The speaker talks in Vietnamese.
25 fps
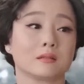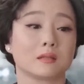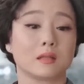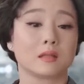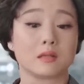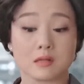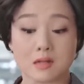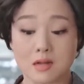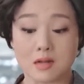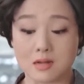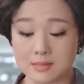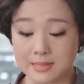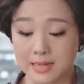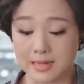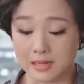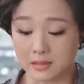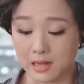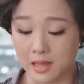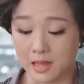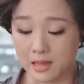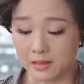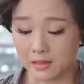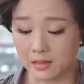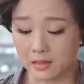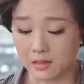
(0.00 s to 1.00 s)
tình cờ
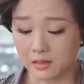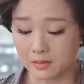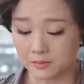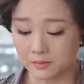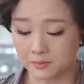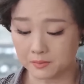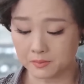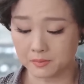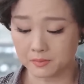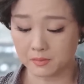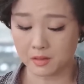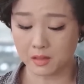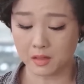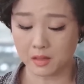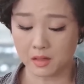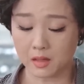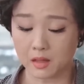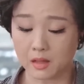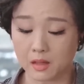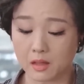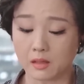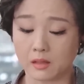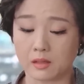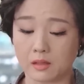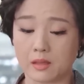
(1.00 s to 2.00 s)
sáng nay
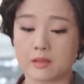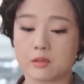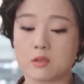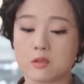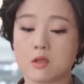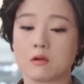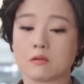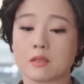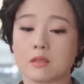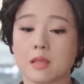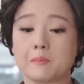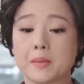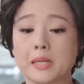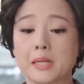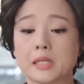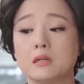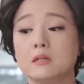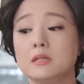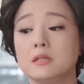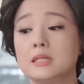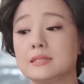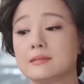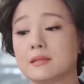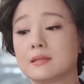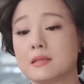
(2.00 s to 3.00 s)
khi dọn dẹp mấy
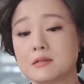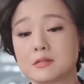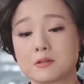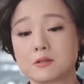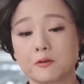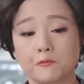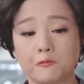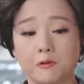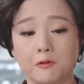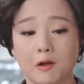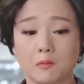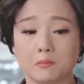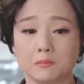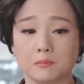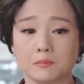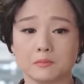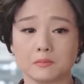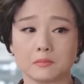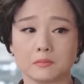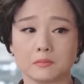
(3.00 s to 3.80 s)
thứ linh tinh trong phòng